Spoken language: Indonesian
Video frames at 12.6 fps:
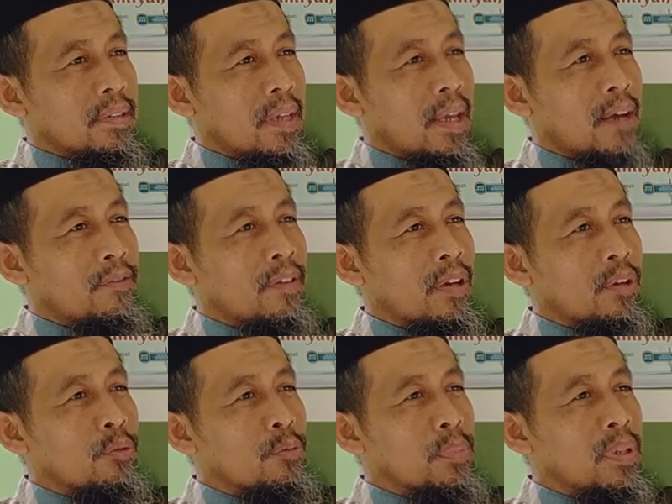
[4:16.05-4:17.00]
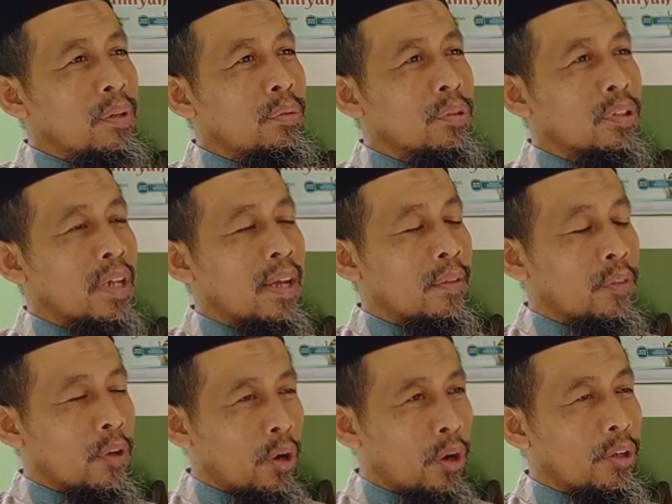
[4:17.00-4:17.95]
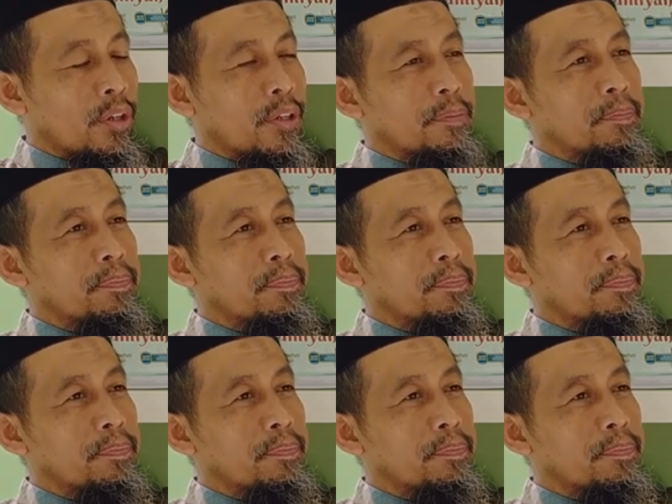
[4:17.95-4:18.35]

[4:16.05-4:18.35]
saya firru min syaiton